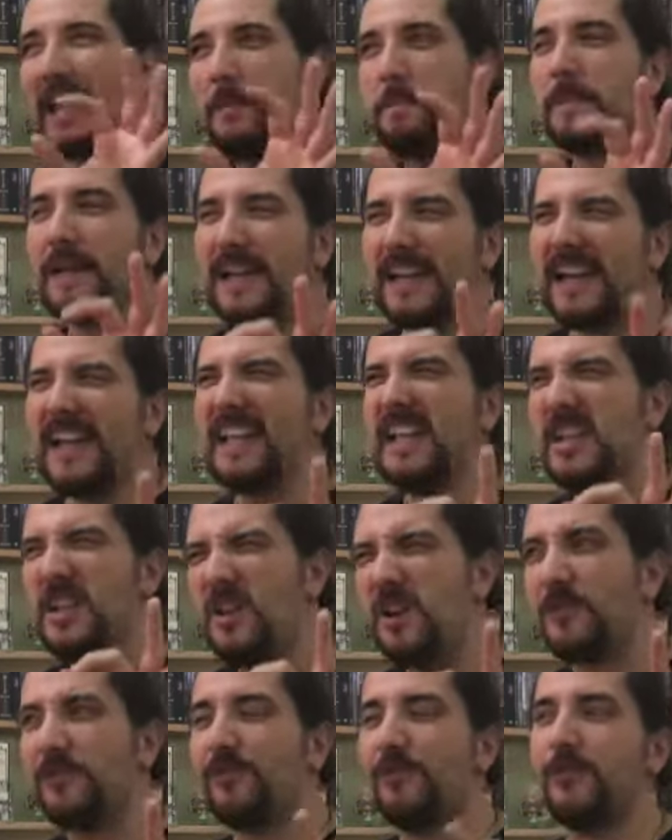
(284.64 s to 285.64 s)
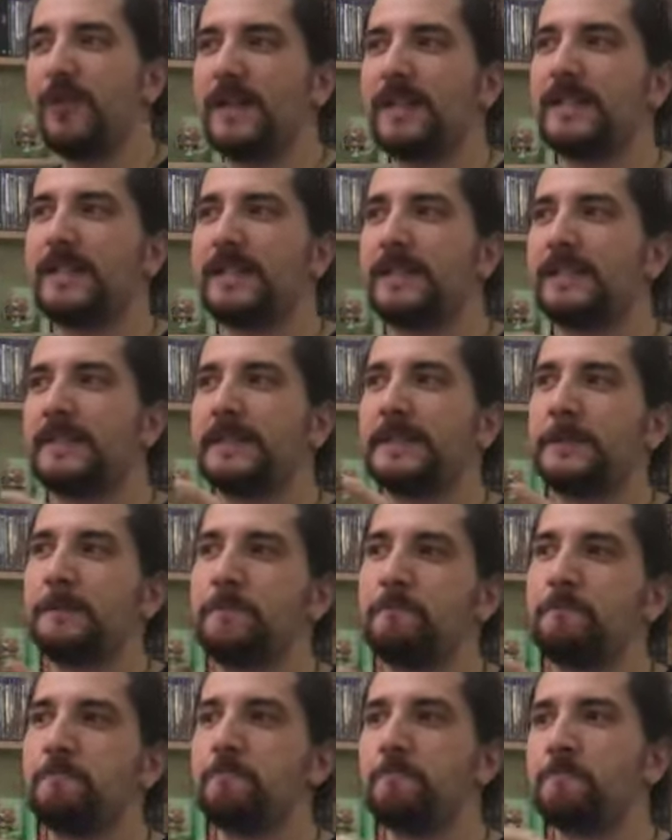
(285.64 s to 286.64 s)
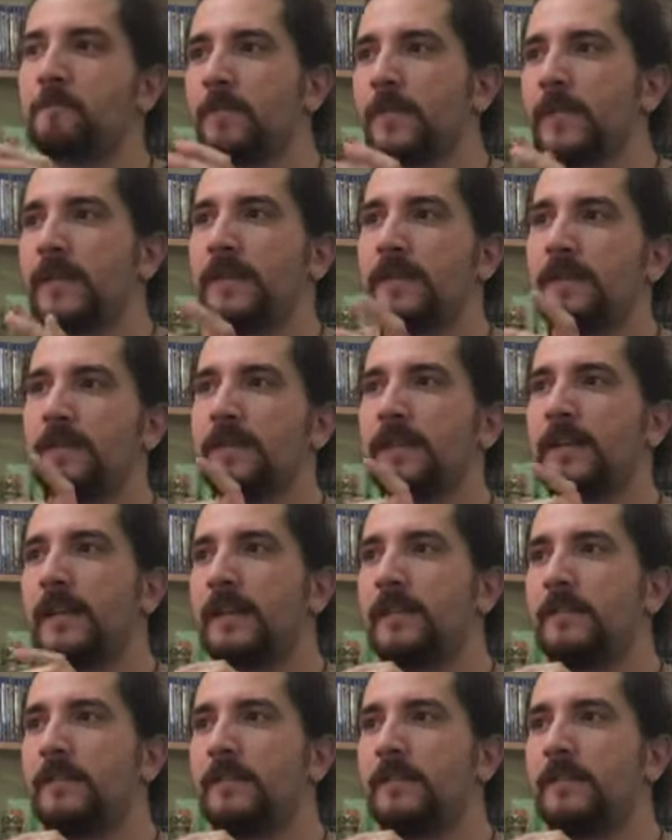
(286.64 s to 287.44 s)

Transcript: pas un orphelin euh,